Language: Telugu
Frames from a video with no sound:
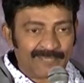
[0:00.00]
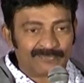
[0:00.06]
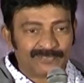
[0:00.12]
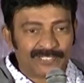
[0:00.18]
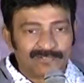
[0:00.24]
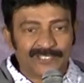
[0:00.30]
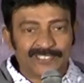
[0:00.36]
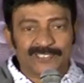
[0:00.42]
గ్యాప్
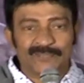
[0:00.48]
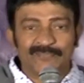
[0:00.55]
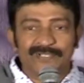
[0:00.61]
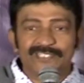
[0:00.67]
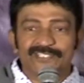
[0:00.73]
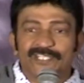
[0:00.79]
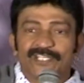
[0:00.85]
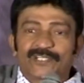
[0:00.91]
తర్వాత
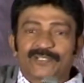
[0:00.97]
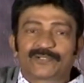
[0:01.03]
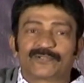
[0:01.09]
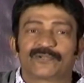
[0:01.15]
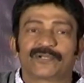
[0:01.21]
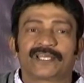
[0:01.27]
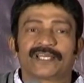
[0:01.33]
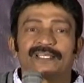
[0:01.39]
మీట్ చేయడం
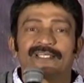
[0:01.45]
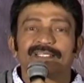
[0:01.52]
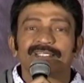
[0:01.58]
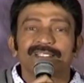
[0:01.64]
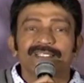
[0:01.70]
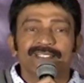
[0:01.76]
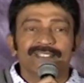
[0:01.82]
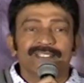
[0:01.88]
కూడా
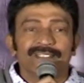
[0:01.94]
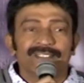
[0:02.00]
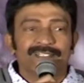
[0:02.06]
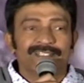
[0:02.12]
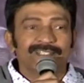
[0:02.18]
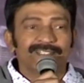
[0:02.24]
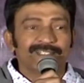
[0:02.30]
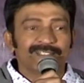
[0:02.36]

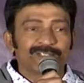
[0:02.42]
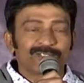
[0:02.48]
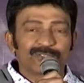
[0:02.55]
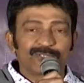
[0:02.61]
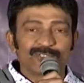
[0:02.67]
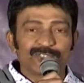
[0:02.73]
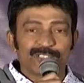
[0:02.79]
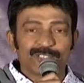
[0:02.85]

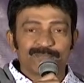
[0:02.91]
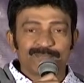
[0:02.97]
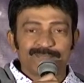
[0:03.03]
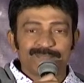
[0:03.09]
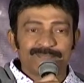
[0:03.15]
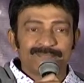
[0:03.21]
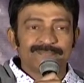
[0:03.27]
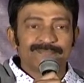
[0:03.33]
కొంచెం
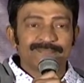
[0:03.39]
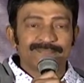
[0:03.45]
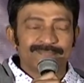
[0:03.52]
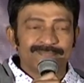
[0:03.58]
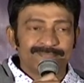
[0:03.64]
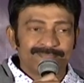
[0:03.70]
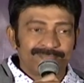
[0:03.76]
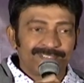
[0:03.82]

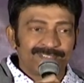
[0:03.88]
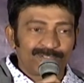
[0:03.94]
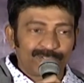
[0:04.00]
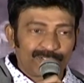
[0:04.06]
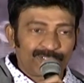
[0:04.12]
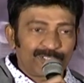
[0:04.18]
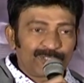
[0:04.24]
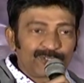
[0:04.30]

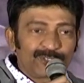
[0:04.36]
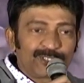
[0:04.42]
కొత్తగా